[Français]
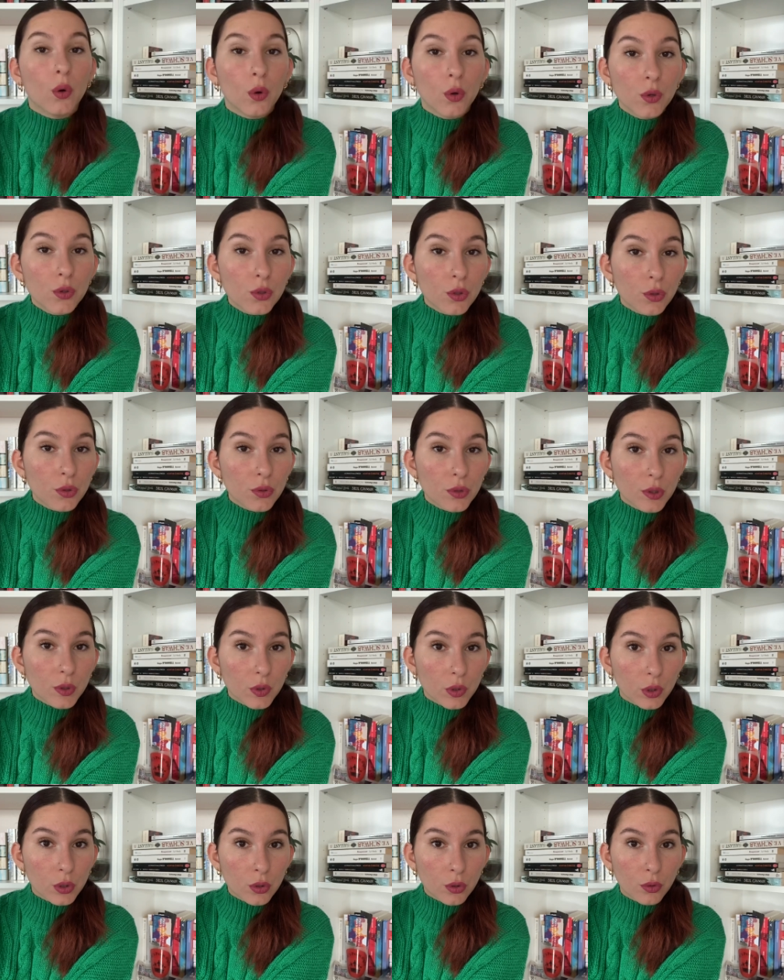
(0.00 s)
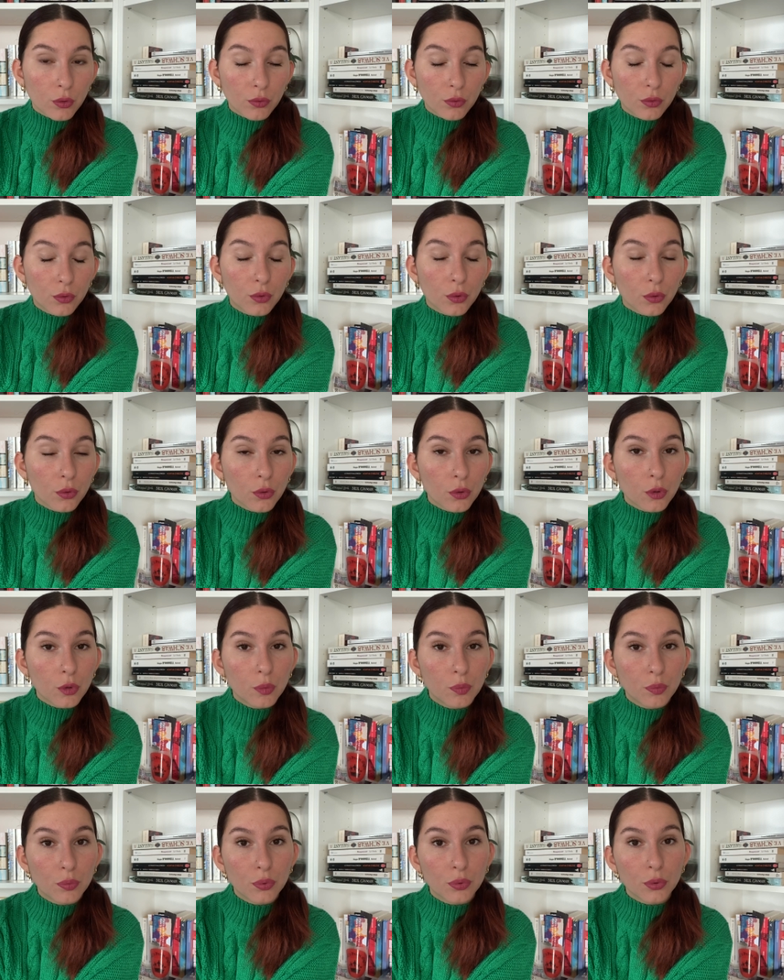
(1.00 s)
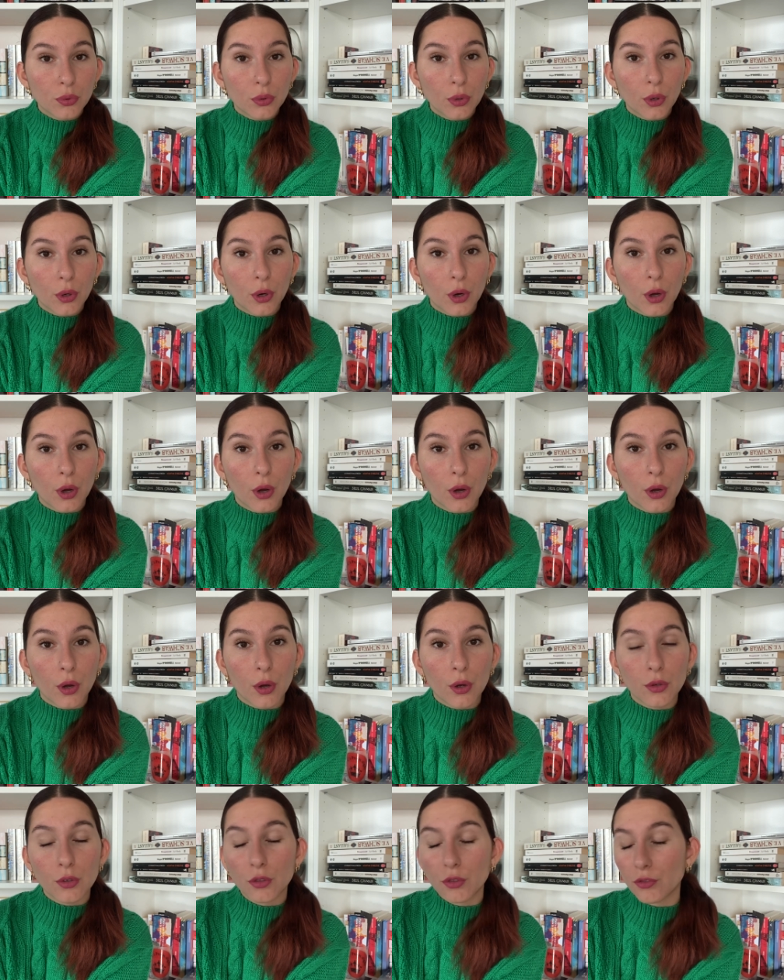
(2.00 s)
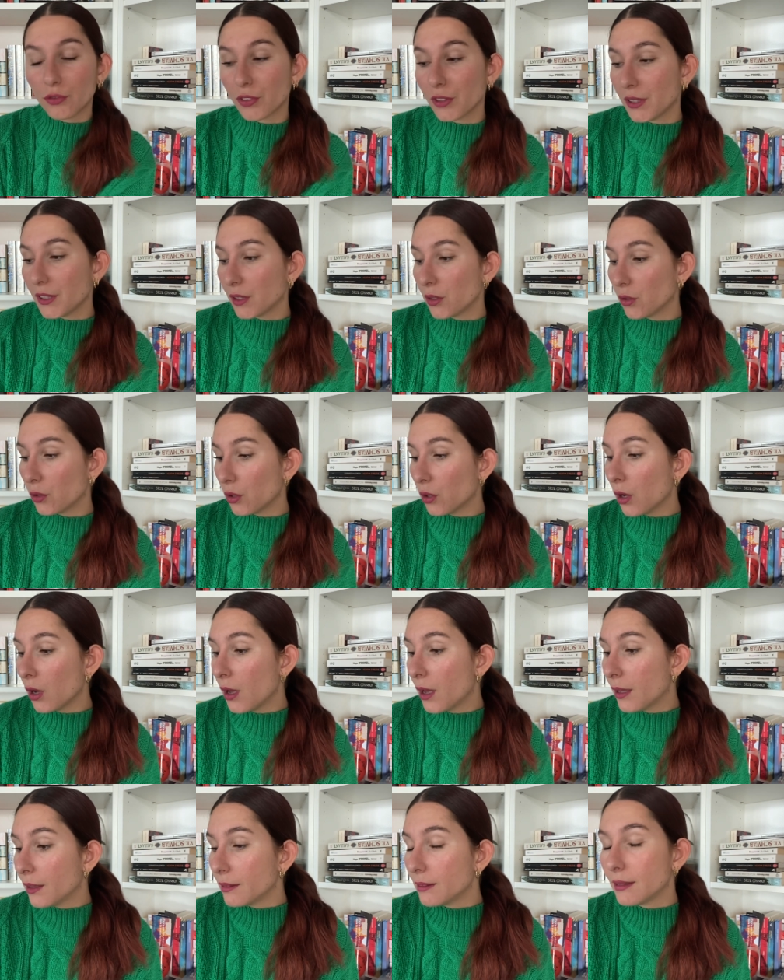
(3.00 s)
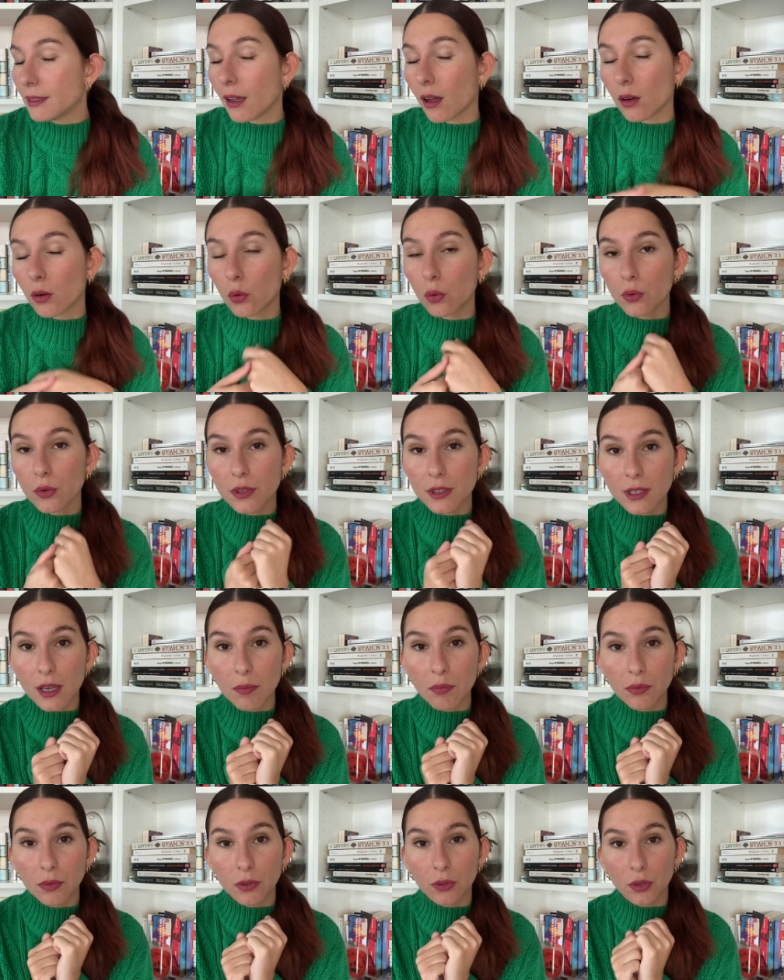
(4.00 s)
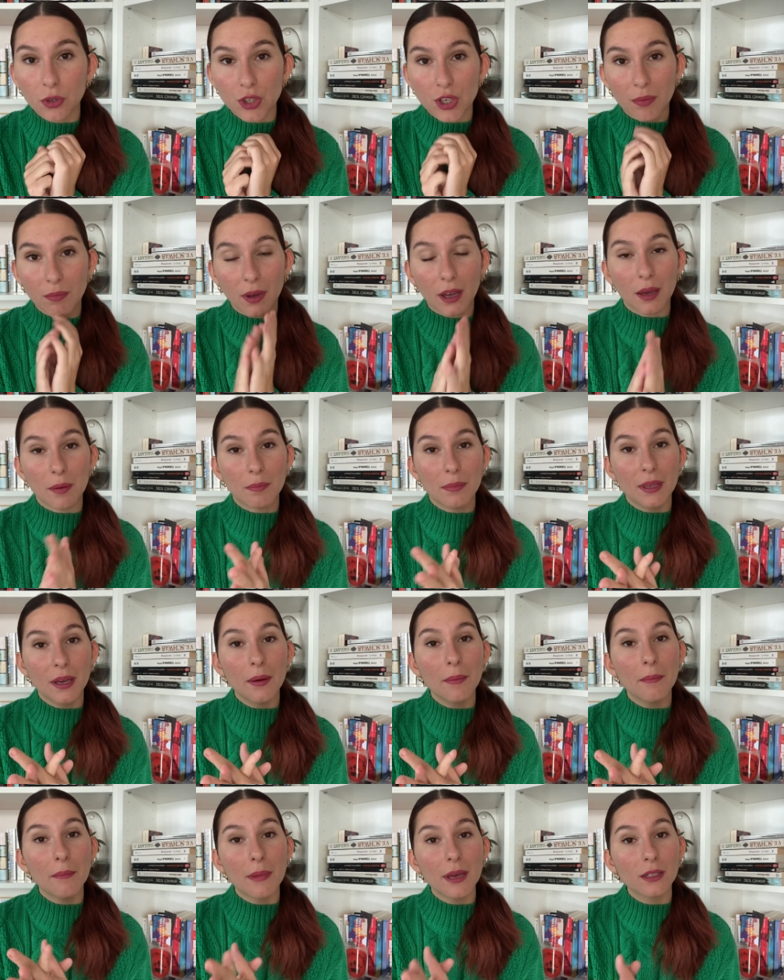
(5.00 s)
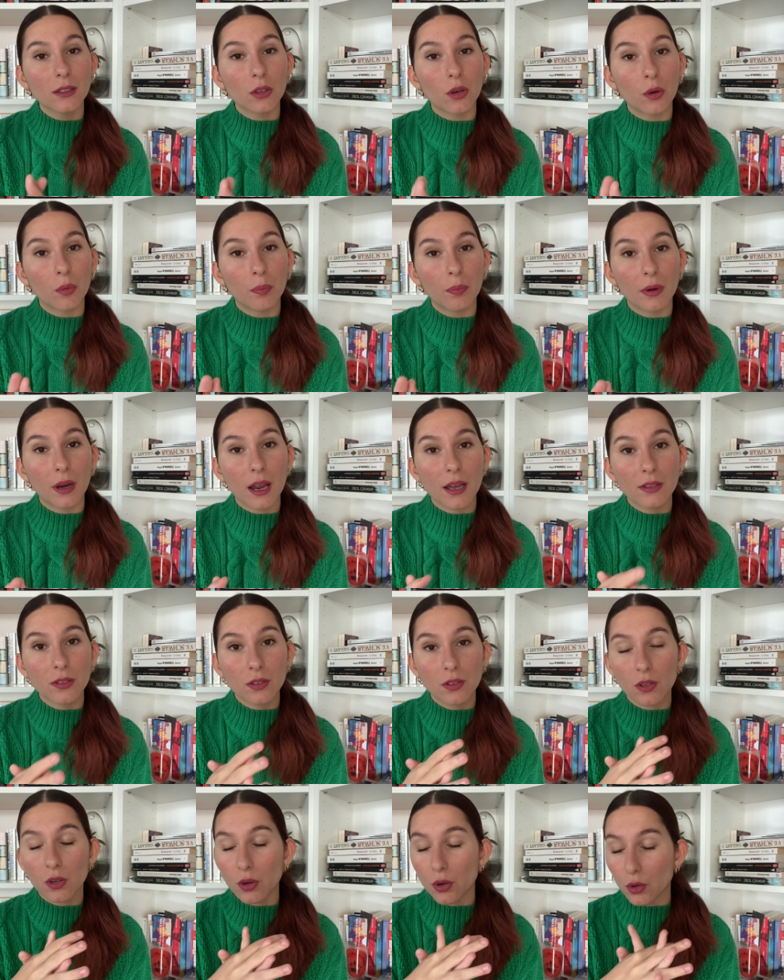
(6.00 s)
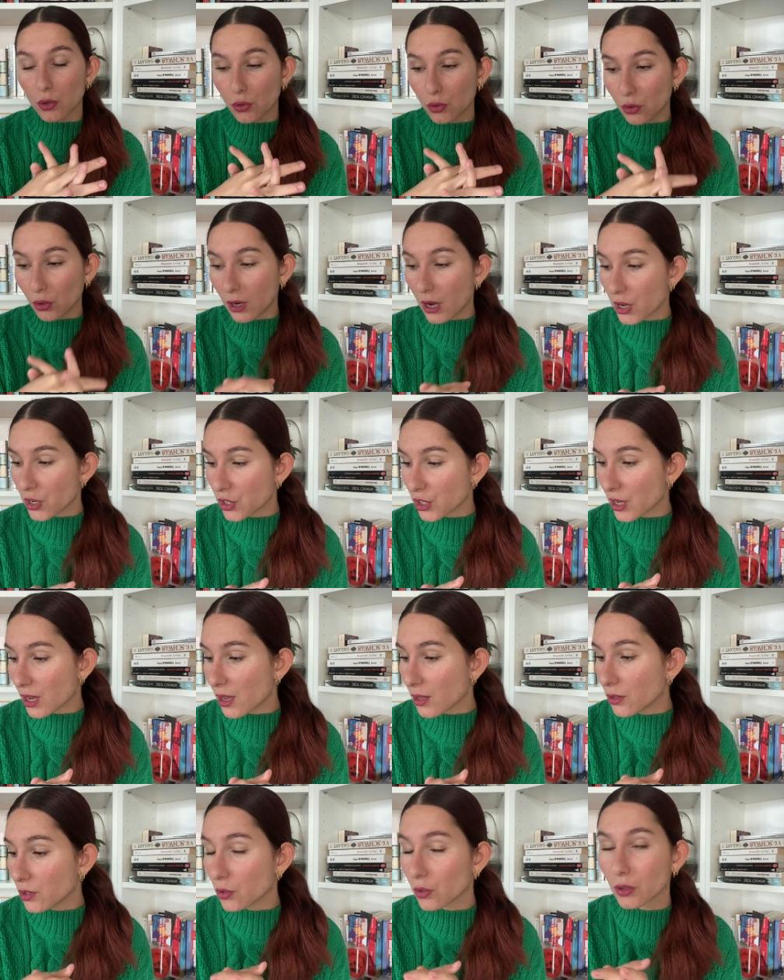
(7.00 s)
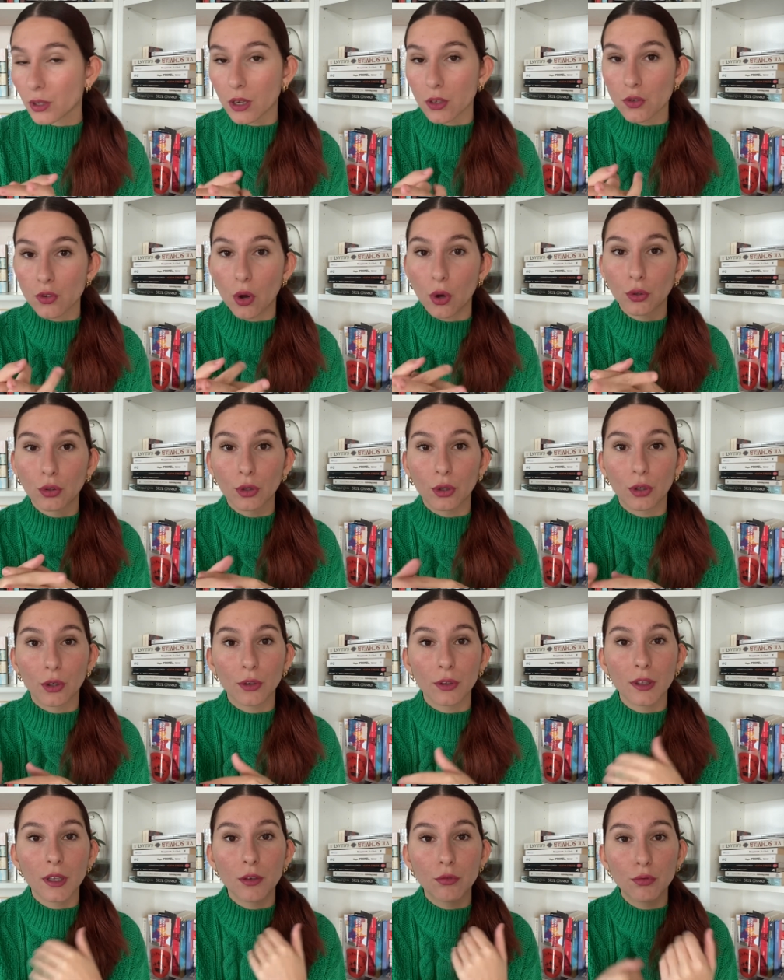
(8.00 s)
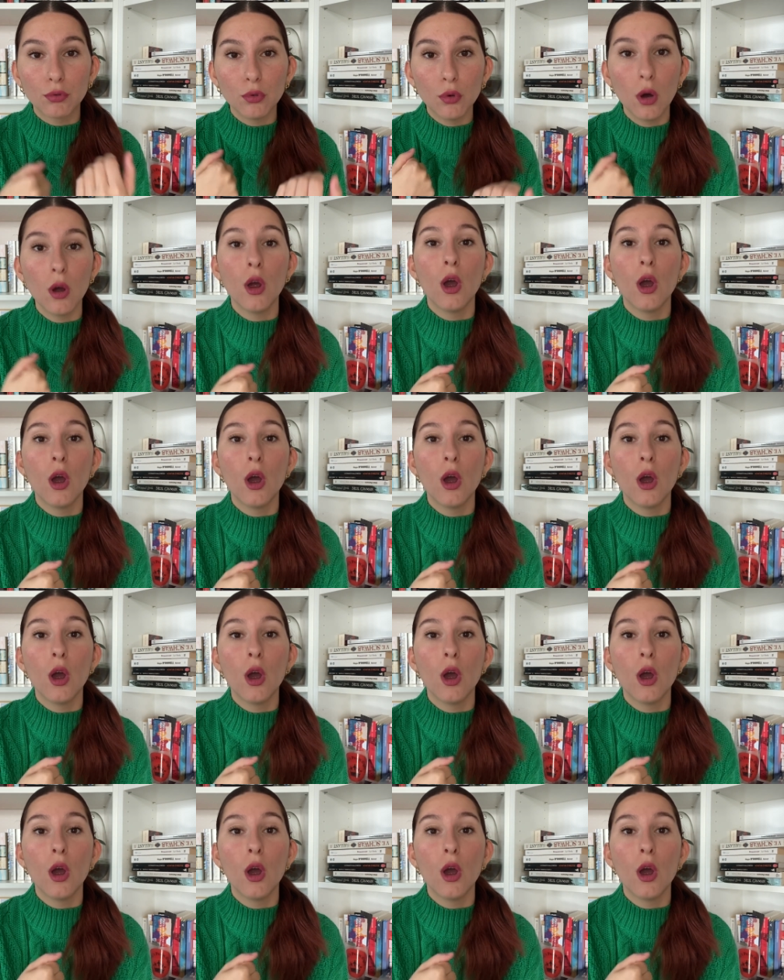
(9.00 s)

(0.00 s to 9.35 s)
Aujourd'hui, on se retrouve donc pour euh, une vidéo d'un concept que j'aimerais bien mettre en place euh, sur la chaîne, donc un genre de rendez-vous